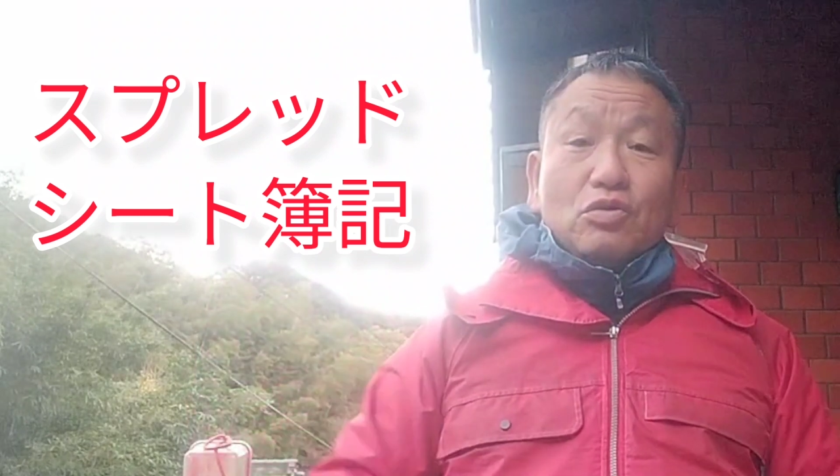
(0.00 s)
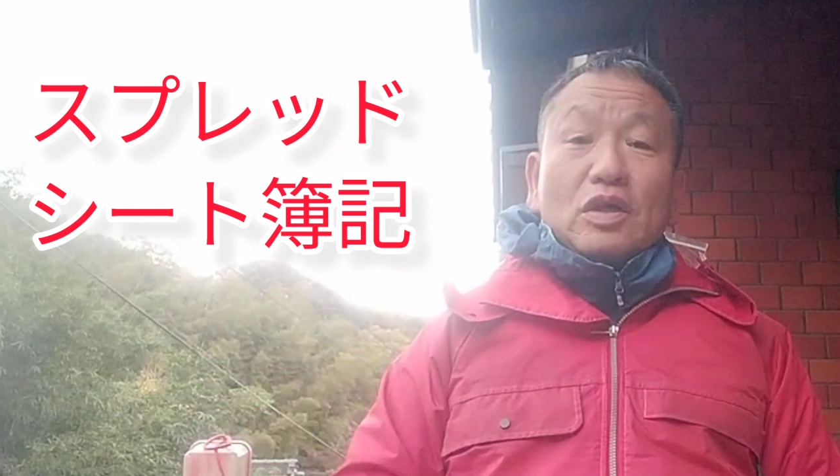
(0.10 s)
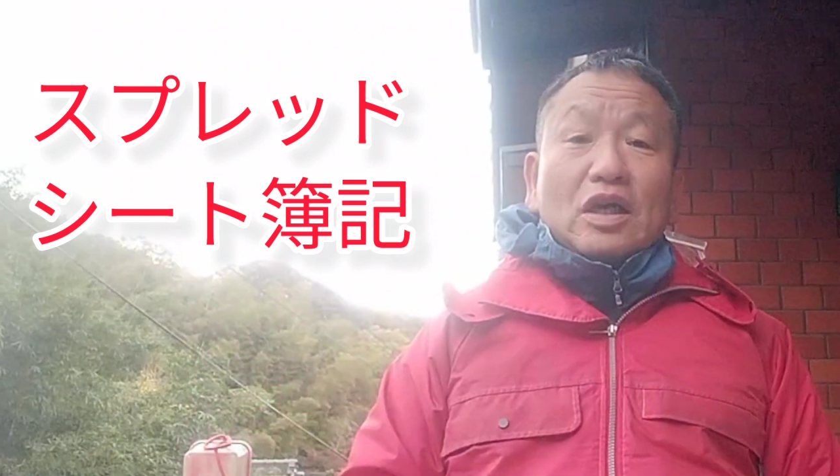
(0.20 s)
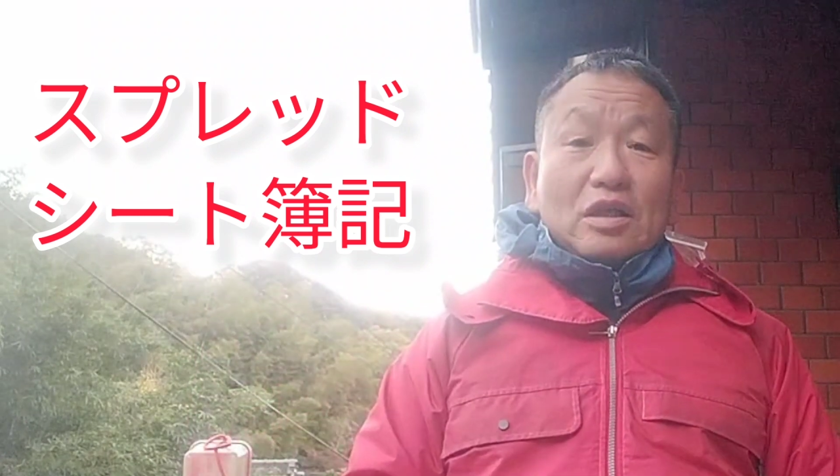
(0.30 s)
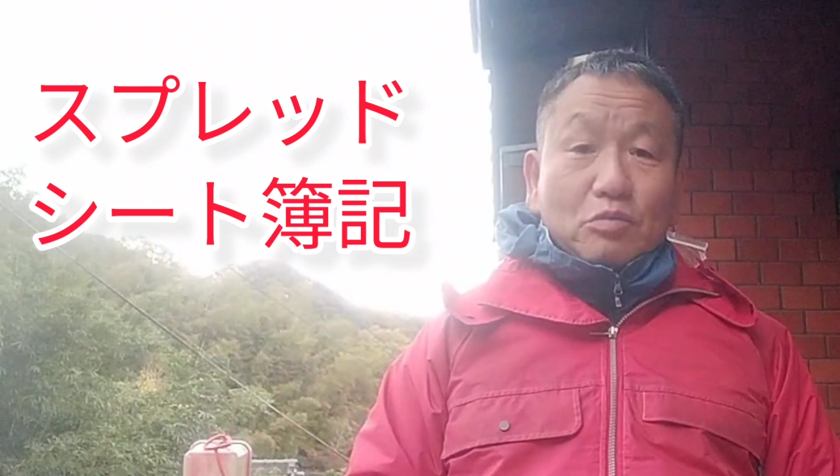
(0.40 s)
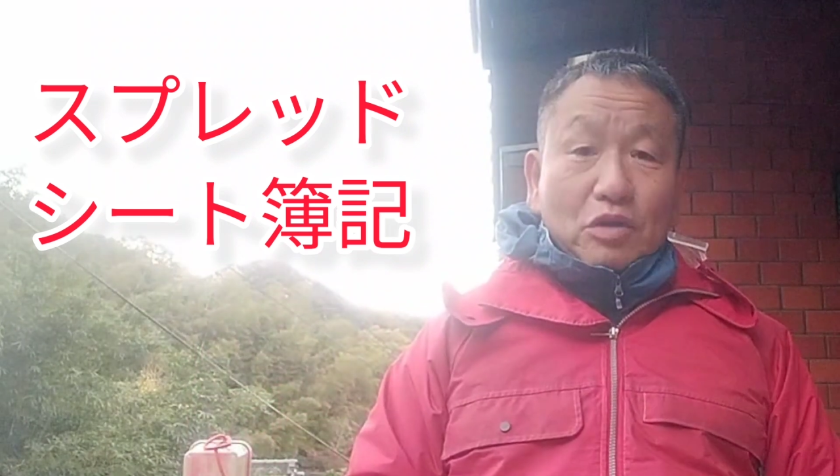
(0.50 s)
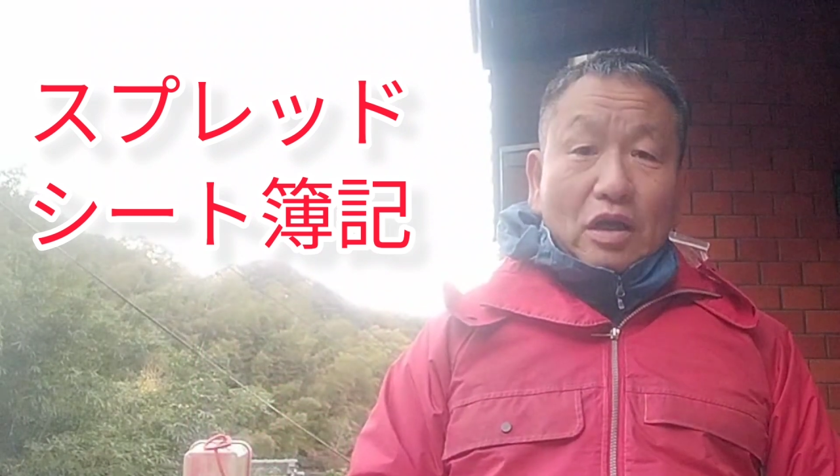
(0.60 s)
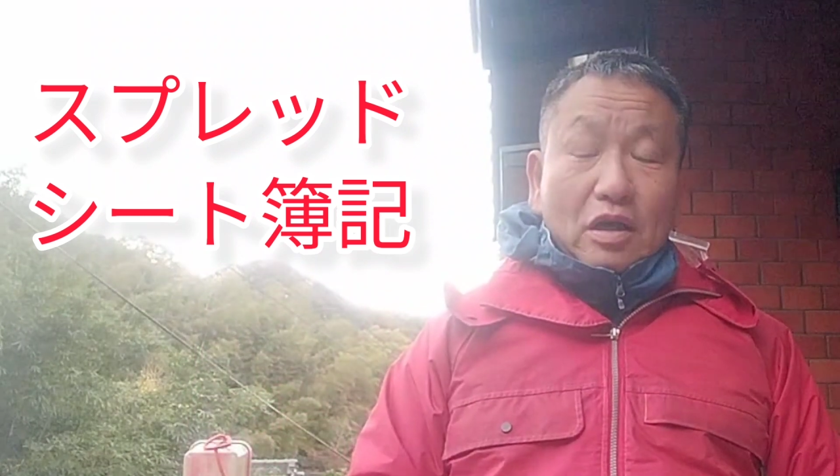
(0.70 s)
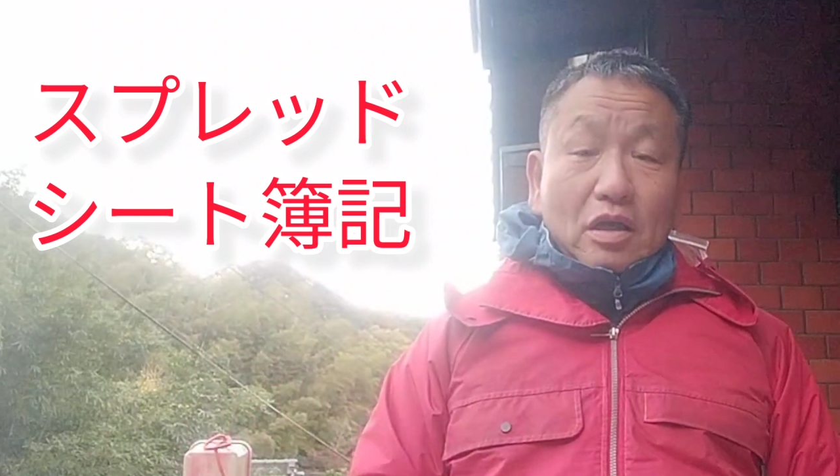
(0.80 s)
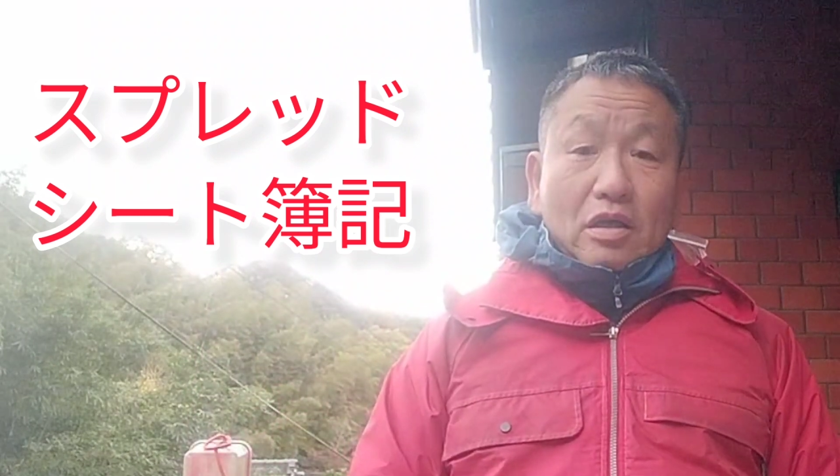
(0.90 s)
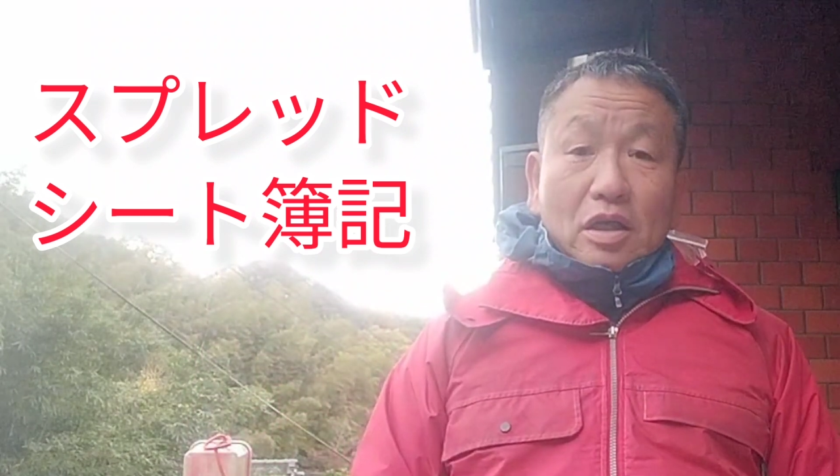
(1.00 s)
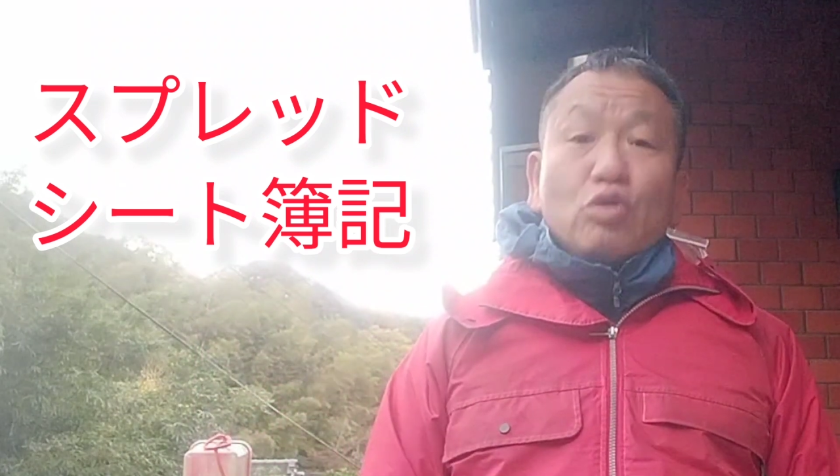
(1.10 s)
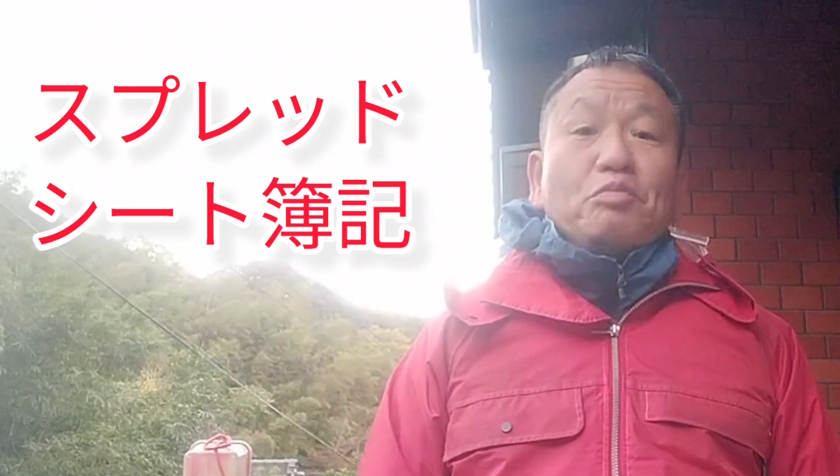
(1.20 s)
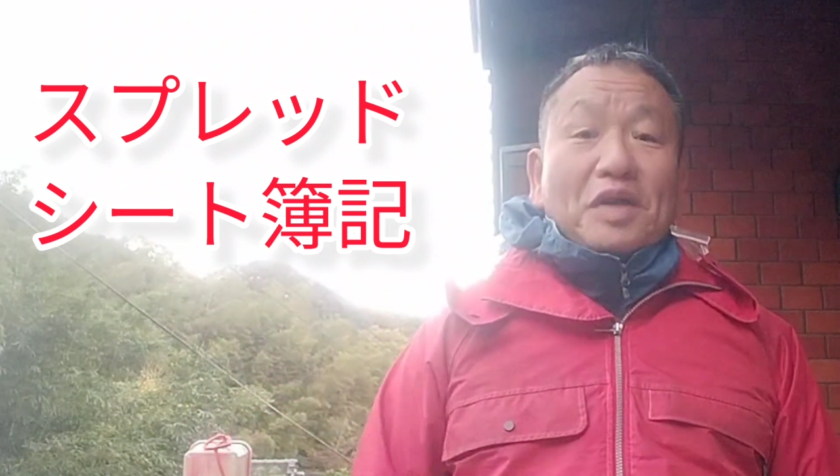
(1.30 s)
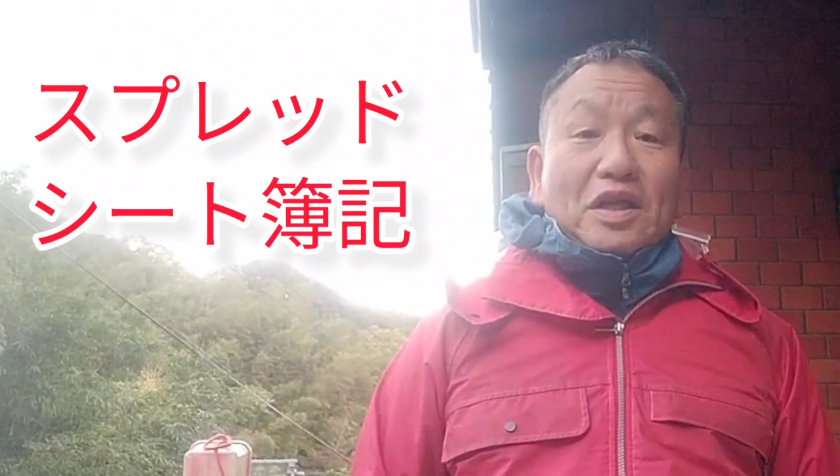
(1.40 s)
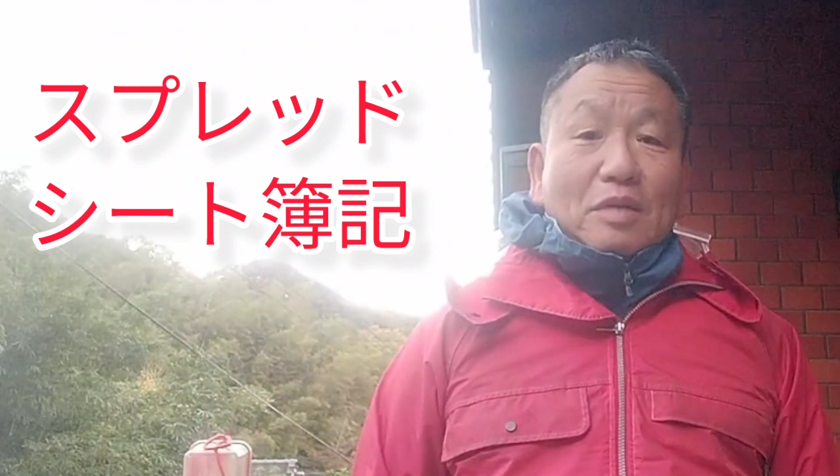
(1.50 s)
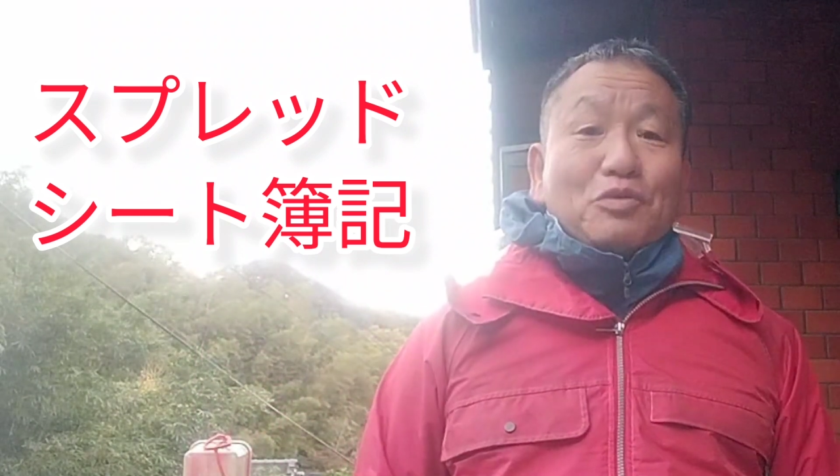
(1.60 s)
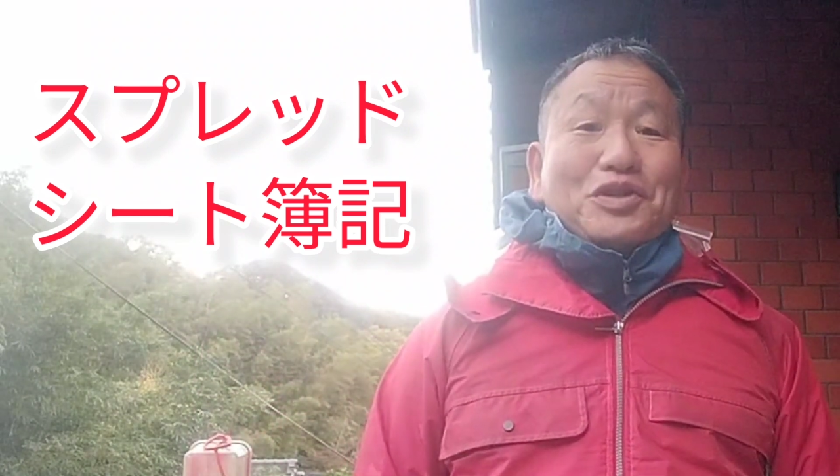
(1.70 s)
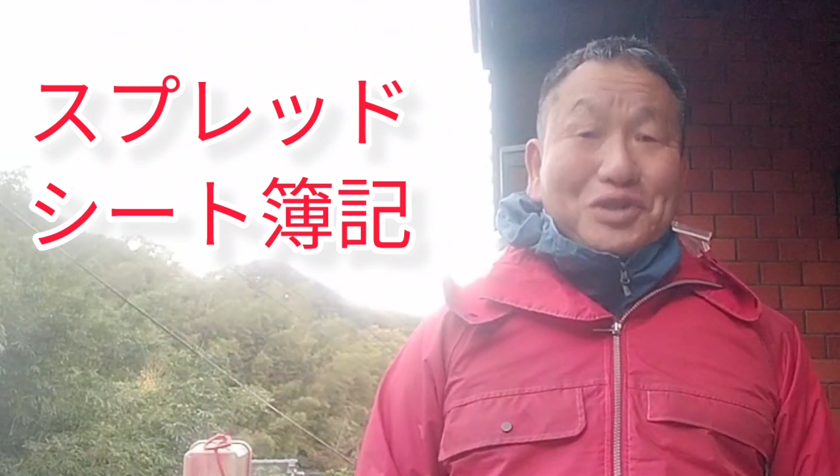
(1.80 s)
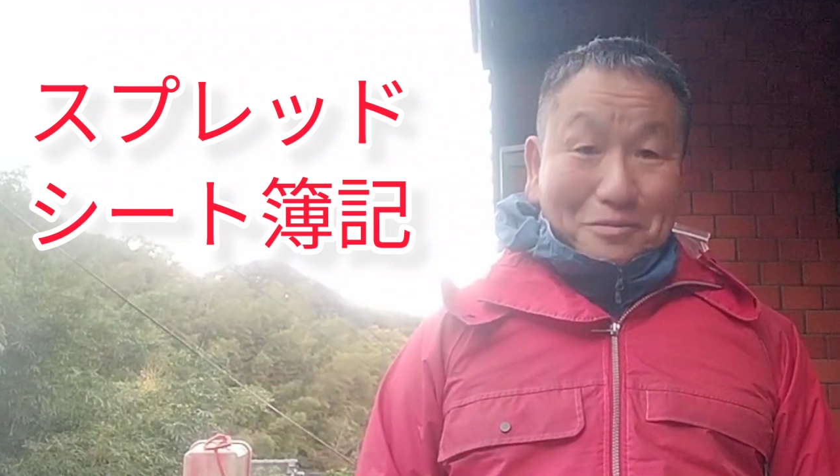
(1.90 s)
表だけでもね、結構便利なも
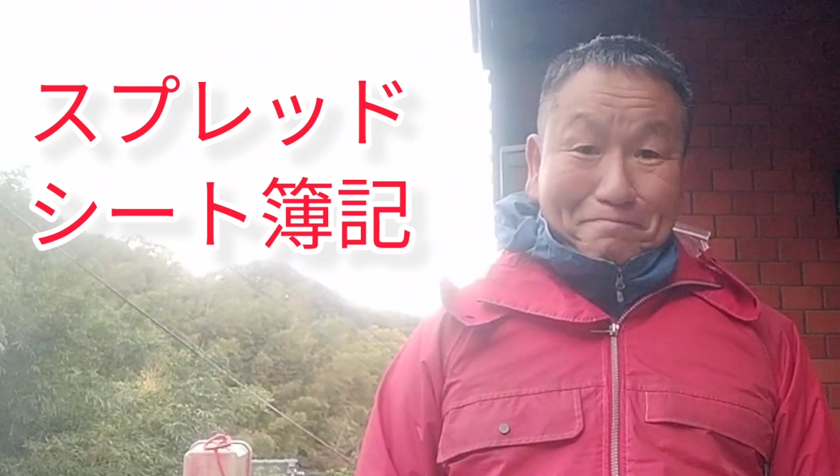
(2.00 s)
んですよ。